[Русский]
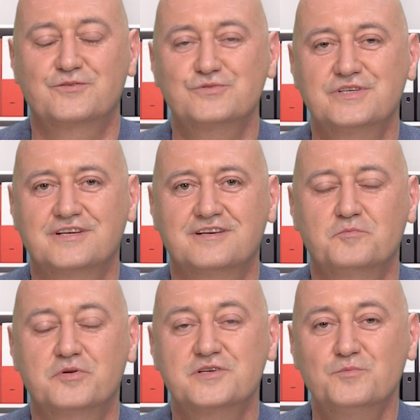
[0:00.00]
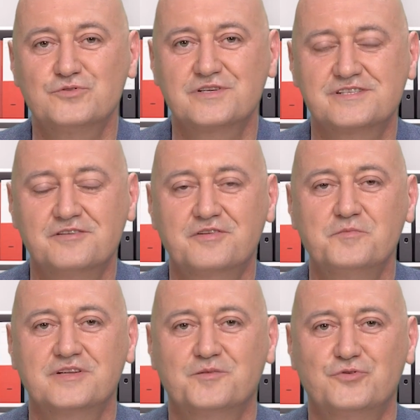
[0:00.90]
Друзья, почему же
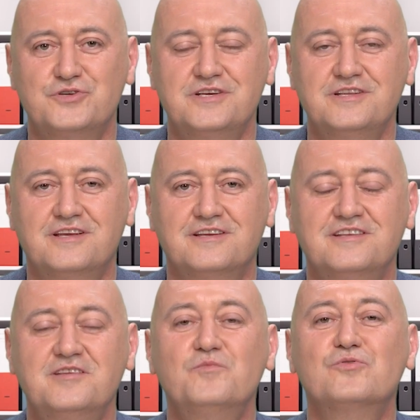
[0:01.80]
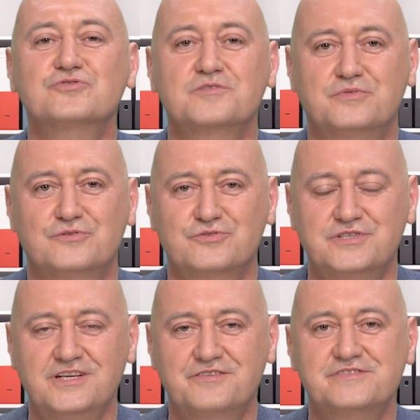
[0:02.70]
современный мужчина не может
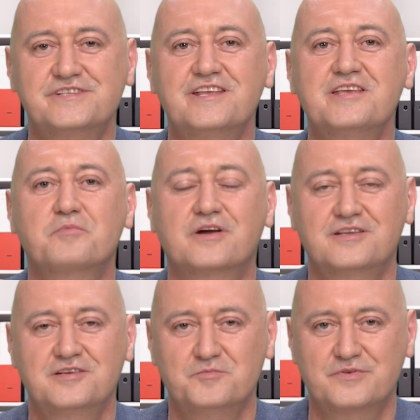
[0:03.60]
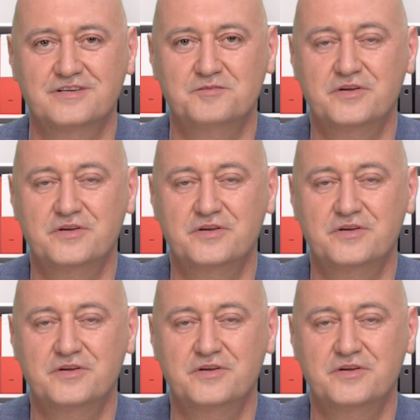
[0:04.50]
получать все необходимые